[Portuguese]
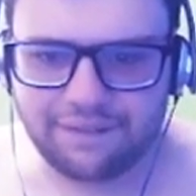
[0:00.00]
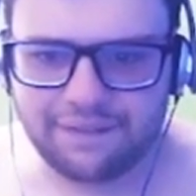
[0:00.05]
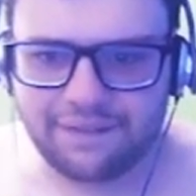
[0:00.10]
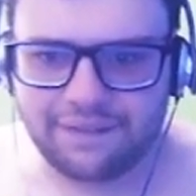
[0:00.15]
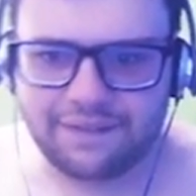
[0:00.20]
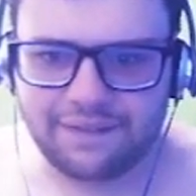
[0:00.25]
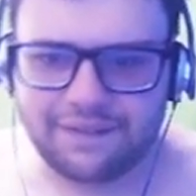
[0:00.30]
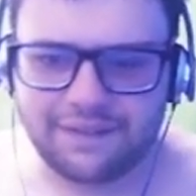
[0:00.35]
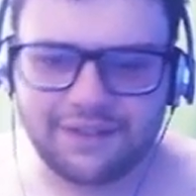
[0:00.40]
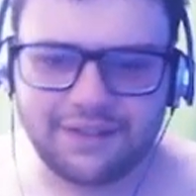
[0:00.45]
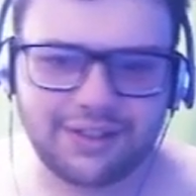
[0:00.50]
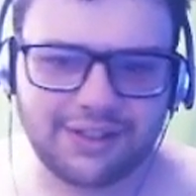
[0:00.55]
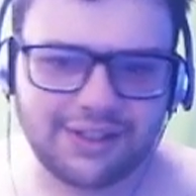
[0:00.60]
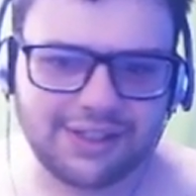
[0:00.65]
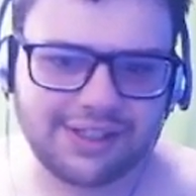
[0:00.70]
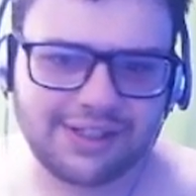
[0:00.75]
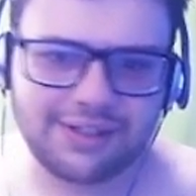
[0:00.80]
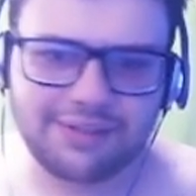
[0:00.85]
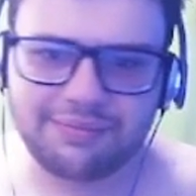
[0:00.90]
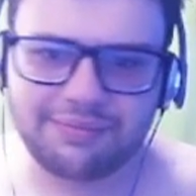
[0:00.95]

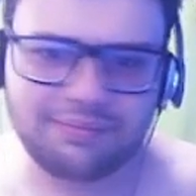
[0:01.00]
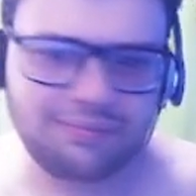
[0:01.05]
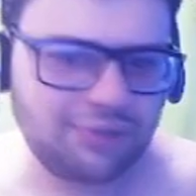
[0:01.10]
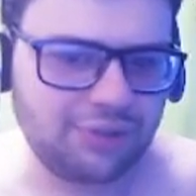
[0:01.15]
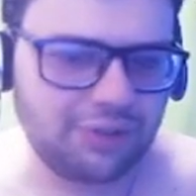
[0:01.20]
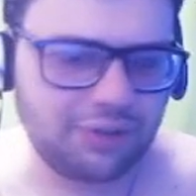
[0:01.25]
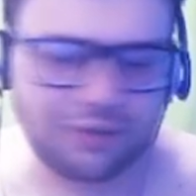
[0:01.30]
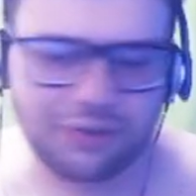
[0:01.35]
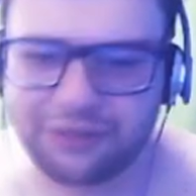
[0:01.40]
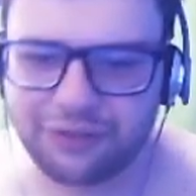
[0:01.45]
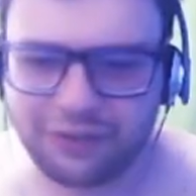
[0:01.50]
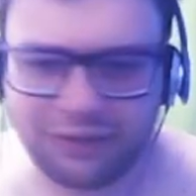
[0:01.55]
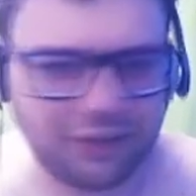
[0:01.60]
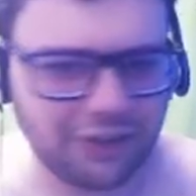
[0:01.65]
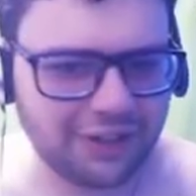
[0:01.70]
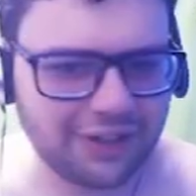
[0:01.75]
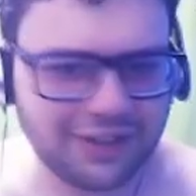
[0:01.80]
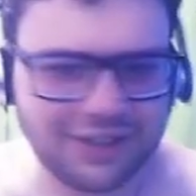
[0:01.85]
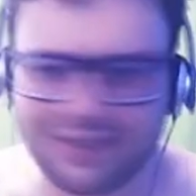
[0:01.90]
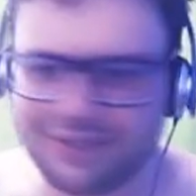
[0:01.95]
Nossa, muito
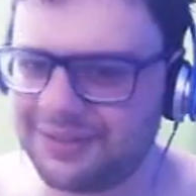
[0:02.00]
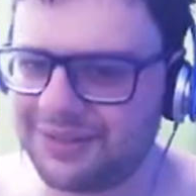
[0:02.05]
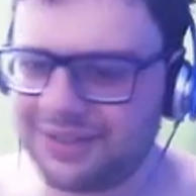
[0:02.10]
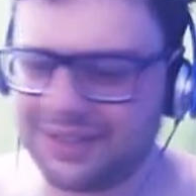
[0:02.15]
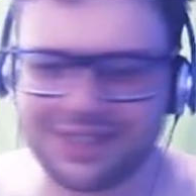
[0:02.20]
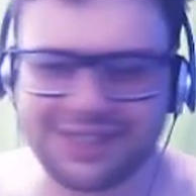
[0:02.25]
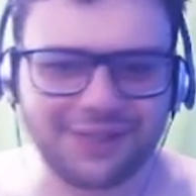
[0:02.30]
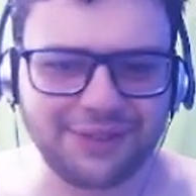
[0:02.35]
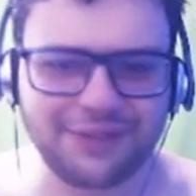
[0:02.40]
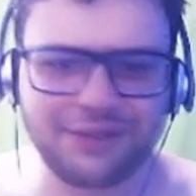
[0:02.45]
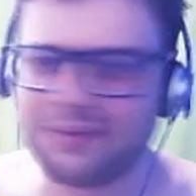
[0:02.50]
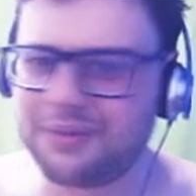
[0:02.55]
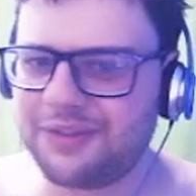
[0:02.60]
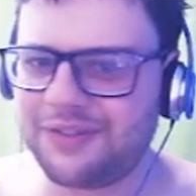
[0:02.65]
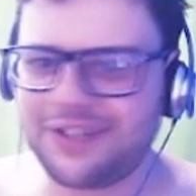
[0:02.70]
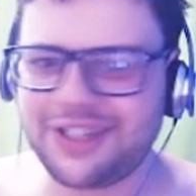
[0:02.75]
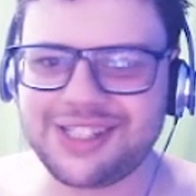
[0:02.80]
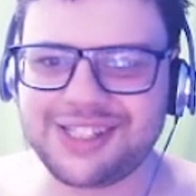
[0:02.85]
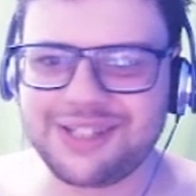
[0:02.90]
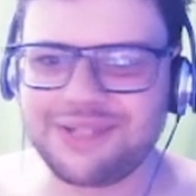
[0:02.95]
foda, meu. Esse filme
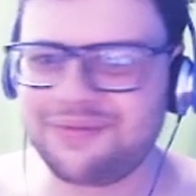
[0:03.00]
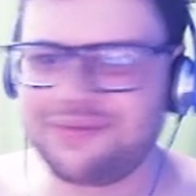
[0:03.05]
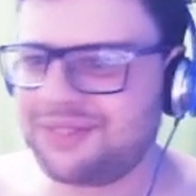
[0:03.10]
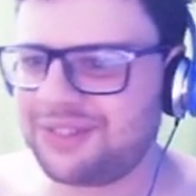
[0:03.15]
vai ser muito